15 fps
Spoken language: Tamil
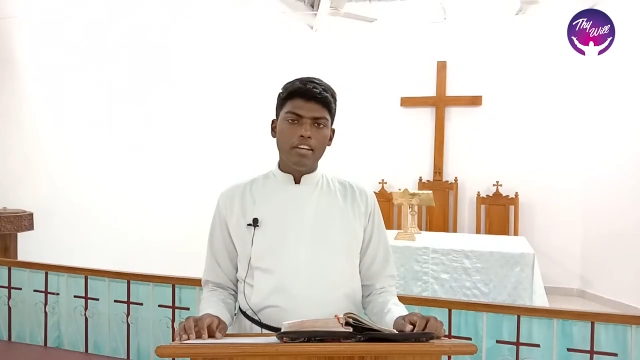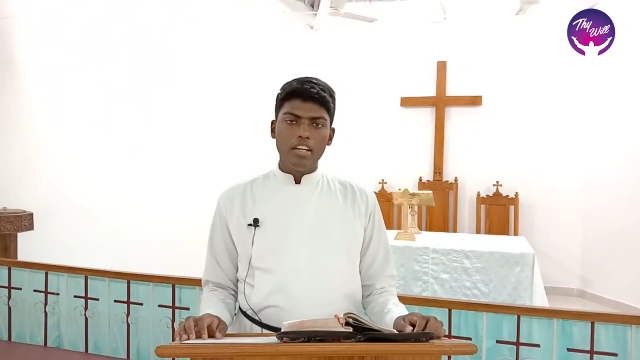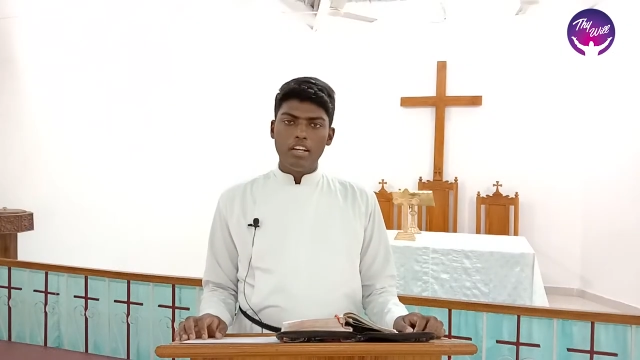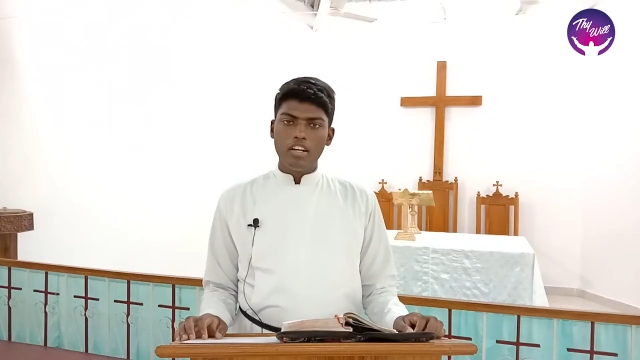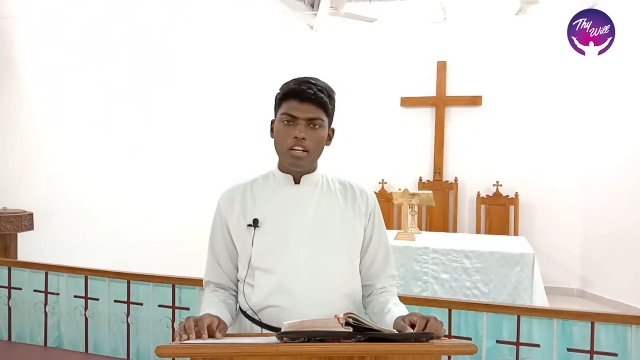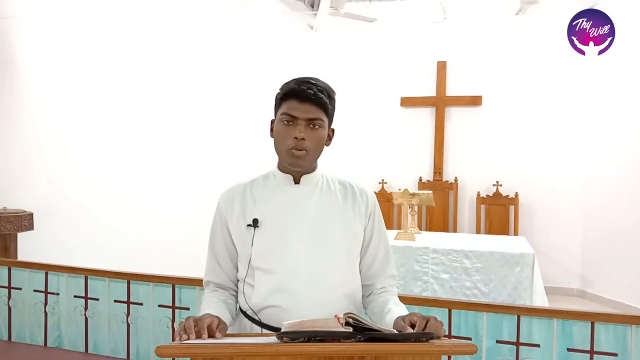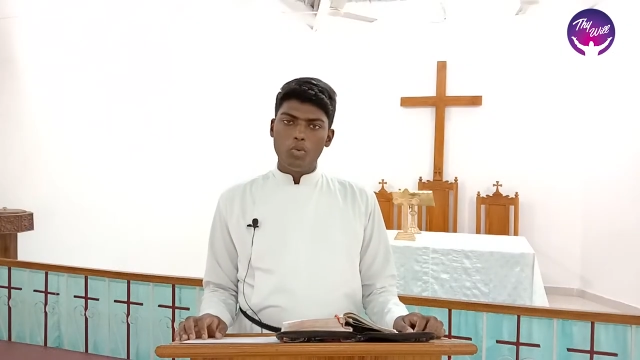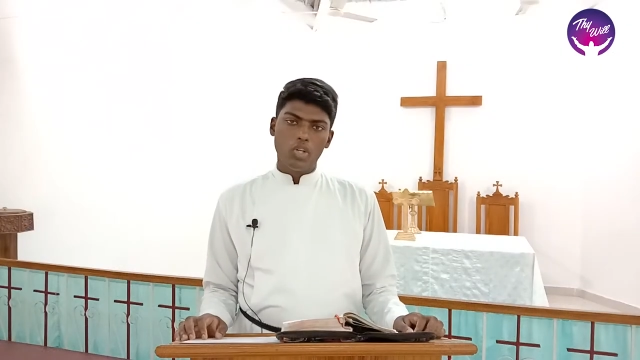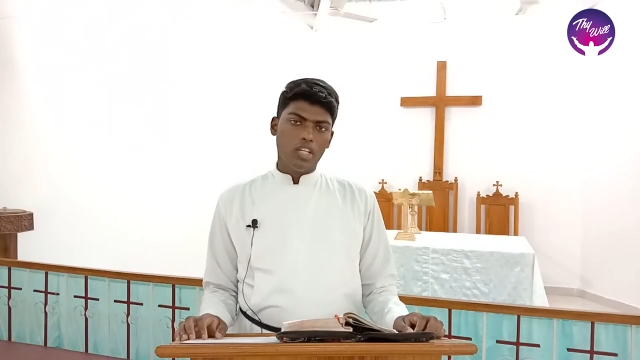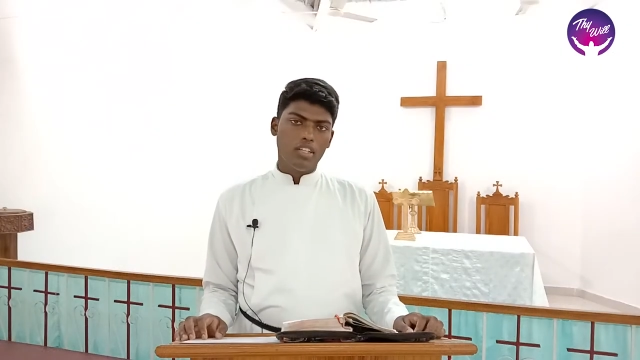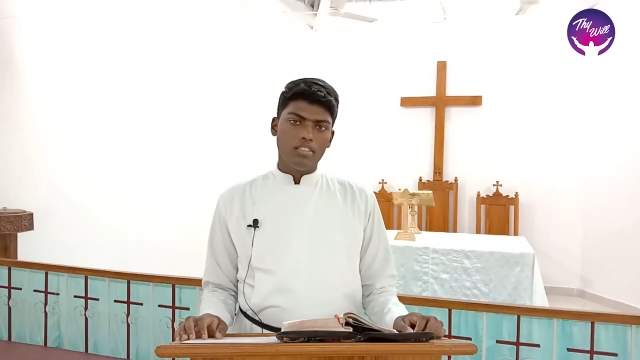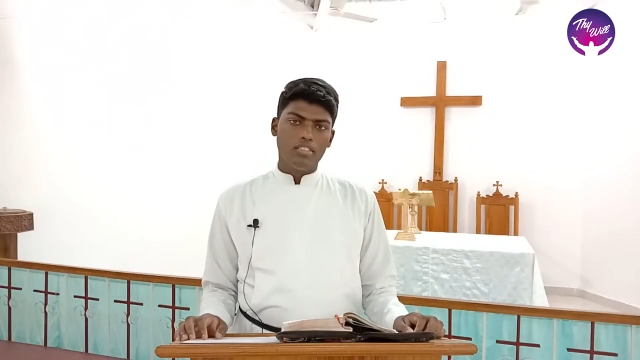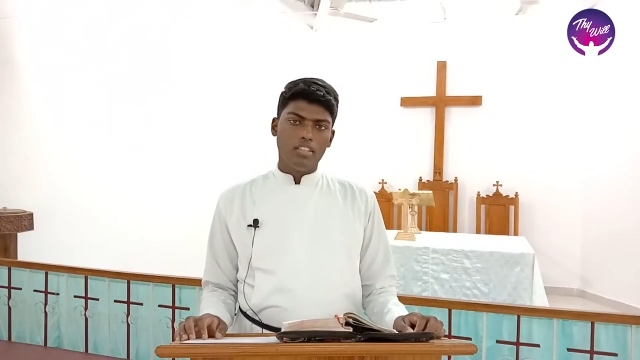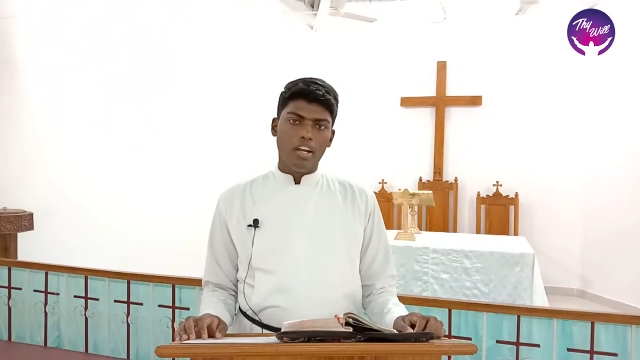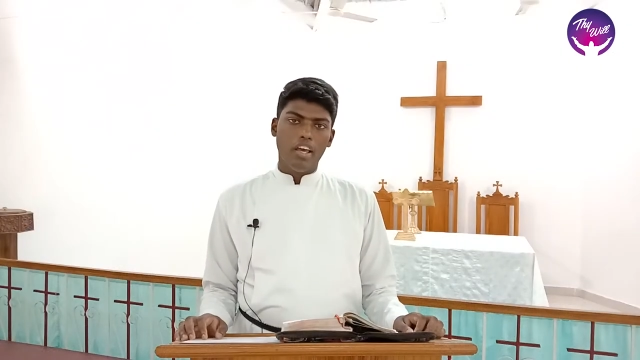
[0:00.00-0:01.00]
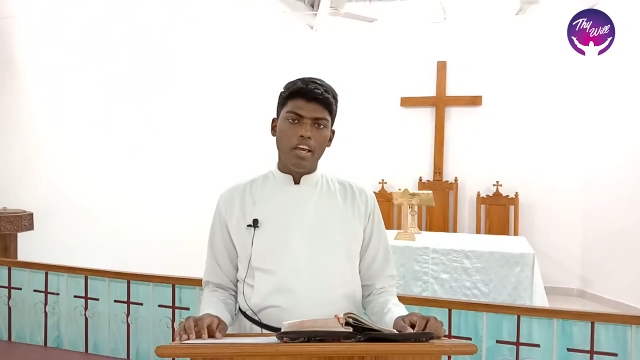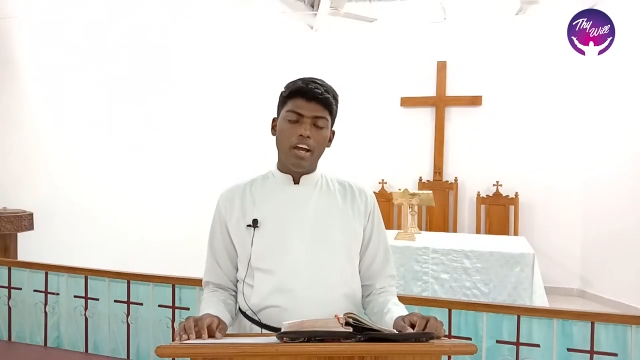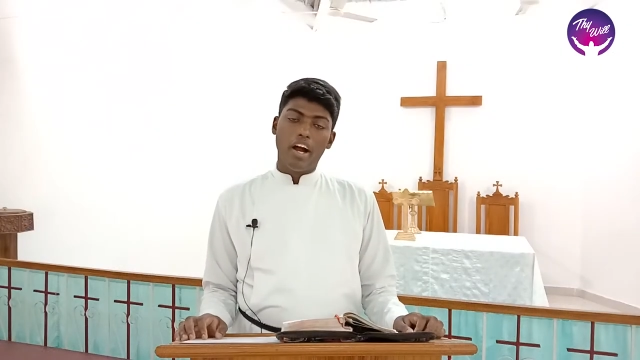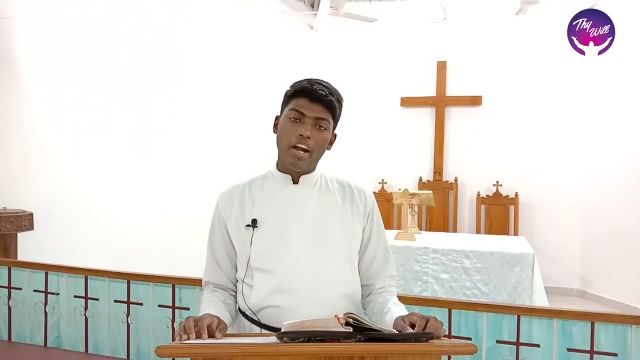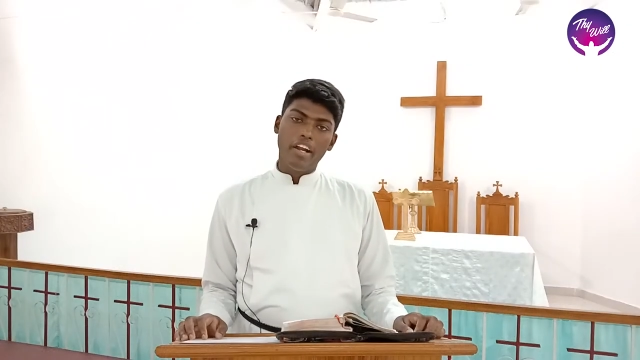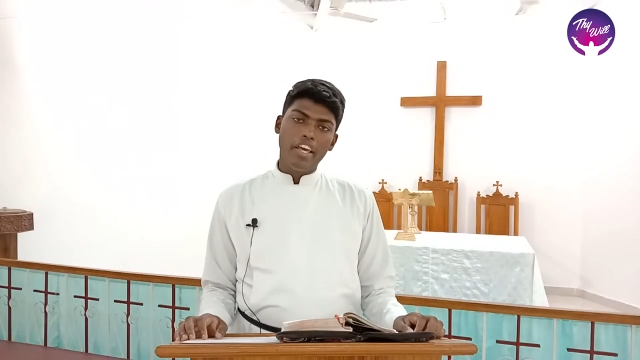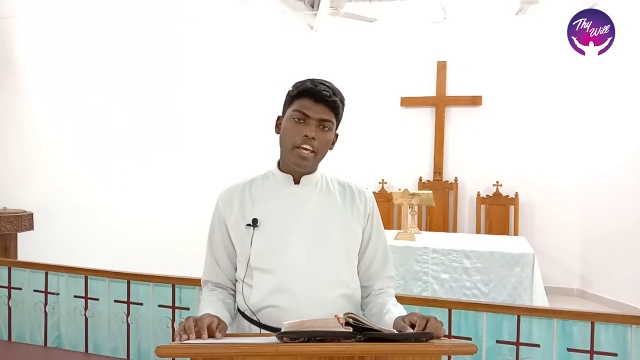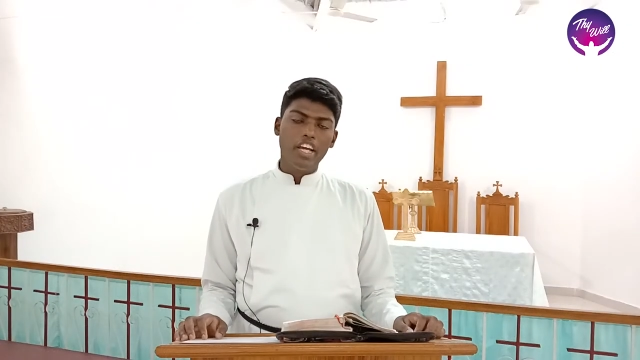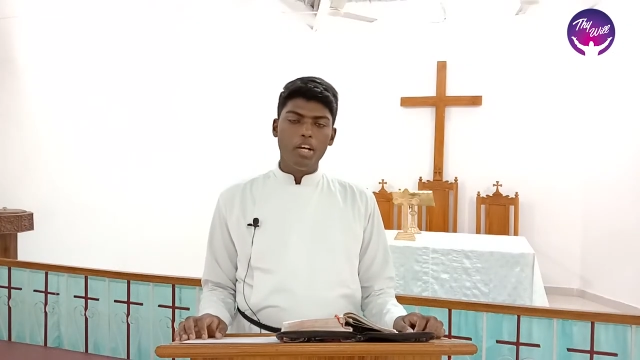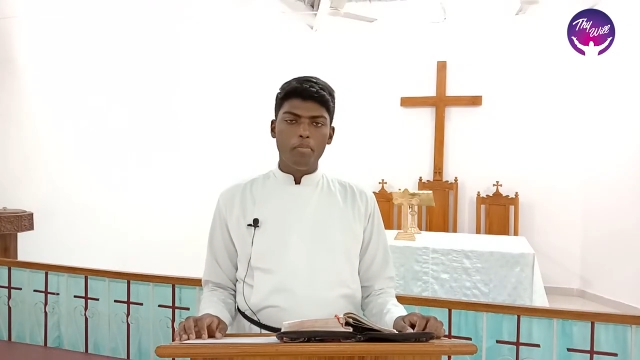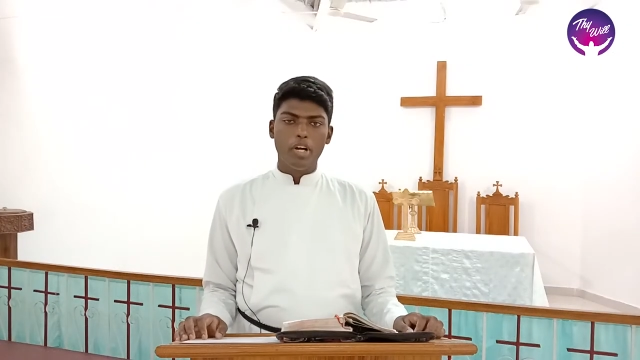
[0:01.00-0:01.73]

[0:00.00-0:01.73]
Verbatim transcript: இருக்கின்ற உலகத்திலே அநேக